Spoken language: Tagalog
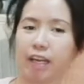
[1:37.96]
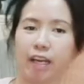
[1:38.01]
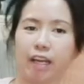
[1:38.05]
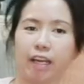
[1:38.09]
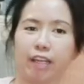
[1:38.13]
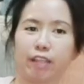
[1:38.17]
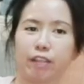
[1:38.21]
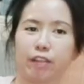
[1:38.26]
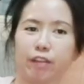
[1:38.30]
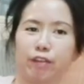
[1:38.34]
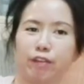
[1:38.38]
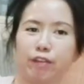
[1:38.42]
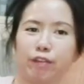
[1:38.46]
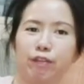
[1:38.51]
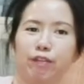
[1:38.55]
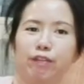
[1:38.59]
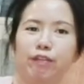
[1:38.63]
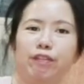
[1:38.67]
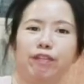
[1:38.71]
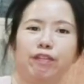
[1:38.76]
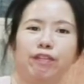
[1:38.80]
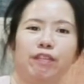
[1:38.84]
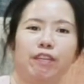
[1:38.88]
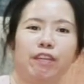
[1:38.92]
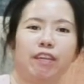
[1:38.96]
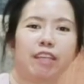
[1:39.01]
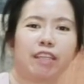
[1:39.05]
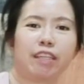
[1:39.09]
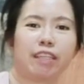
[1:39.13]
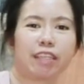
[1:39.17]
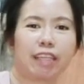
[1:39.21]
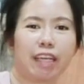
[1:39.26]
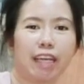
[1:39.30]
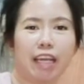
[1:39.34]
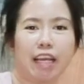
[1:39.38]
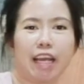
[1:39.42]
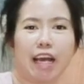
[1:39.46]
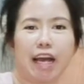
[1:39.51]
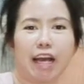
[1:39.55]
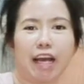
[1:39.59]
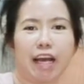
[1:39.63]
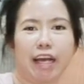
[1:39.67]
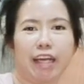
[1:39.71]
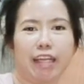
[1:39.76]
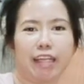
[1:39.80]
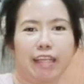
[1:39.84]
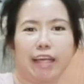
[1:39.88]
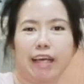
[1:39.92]
ito yung
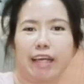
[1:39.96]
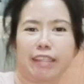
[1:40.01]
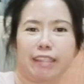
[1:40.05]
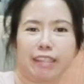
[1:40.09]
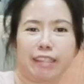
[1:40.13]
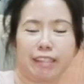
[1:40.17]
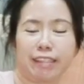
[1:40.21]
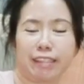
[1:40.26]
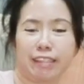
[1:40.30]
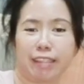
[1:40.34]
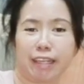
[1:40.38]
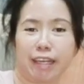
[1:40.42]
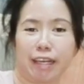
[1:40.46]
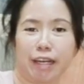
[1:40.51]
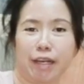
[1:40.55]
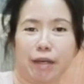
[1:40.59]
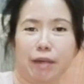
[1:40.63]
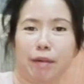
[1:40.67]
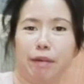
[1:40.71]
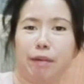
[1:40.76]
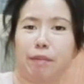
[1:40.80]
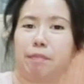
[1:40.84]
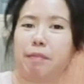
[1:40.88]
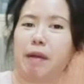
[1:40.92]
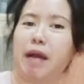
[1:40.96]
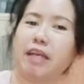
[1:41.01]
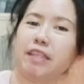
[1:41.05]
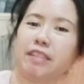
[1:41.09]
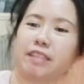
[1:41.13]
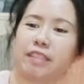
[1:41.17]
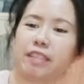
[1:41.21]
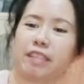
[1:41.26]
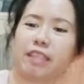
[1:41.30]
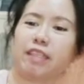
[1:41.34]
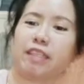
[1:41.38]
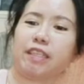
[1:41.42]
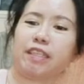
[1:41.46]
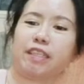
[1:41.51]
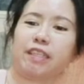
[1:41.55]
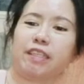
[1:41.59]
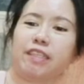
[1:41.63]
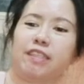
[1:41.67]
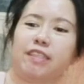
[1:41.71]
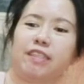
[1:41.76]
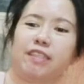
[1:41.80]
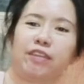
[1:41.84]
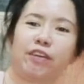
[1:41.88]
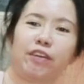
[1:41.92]
kailangan natin sa pantry,
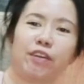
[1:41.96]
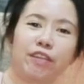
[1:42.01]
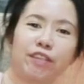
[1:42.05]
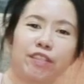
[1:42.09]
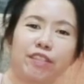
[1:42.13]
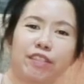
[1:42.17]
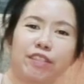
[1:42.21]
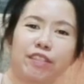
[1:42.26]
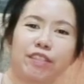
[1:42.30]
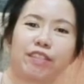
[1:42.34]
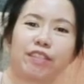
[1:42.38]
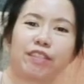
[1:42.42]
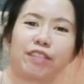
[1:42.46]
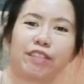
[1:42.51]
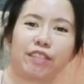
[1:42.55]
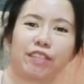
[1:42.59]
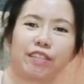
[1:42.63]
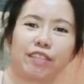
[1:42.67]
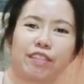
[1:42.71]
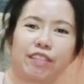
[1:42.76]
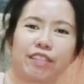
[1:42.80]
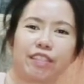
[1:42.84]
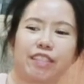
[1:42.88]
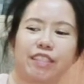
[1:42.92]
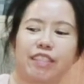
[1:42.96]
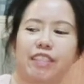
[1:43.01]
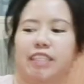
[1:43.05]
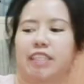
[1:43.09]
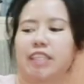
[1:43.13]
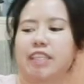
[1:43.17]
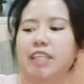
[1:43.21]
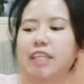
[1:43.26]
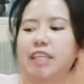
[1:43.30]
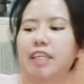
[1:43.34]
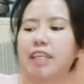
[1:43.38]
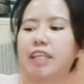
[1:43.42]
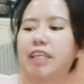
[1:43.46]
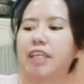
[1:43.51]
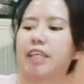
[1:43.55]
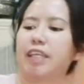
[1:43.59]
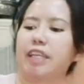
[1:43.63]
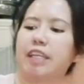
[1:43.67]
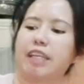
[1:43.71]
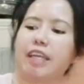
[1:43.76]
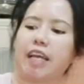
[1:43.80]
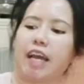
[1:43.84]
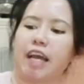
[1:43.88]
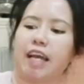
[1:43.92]
oyster sauce.
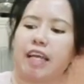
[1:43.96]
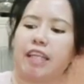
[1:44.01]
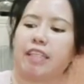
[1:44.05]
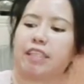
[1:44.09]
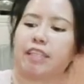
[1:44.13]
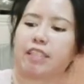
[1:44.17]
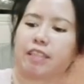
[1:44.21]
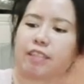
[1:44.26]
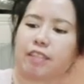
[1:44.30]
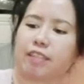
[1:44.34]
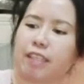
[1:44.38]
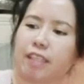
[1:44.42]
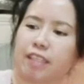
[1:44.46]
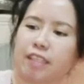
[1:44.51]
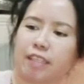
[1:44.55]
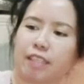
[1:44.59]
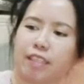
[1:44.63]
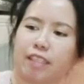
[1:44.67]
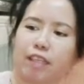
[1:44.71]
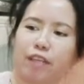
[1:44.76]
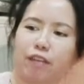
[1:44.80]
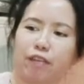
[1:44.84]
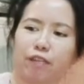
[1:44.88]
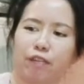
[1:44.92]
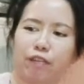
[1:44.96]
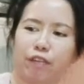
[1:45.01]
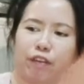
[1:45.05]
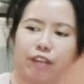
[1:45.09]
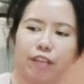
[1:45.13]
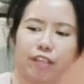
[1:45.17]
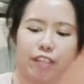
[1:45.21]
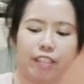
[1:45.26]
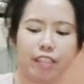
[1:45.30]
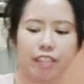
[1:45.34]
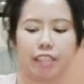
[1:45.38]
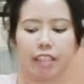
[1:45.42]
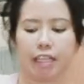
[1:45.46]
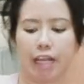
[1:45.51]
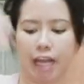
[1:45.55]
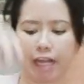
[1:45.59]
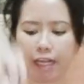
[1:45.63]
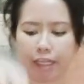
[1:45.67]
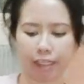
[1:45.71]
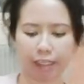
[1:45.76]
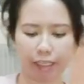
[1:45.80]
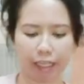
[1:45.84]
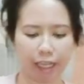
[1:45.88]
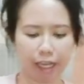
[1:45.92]
Yan, so that's the first
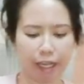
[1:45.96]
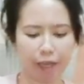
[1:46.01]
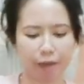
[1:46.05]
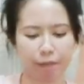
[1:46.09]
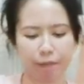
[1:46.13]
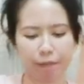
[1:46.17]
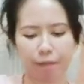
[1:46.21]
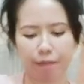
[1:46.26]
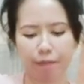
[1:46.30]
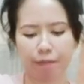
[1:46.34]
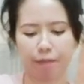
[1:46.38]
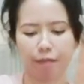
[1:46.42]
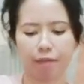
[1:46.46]
item.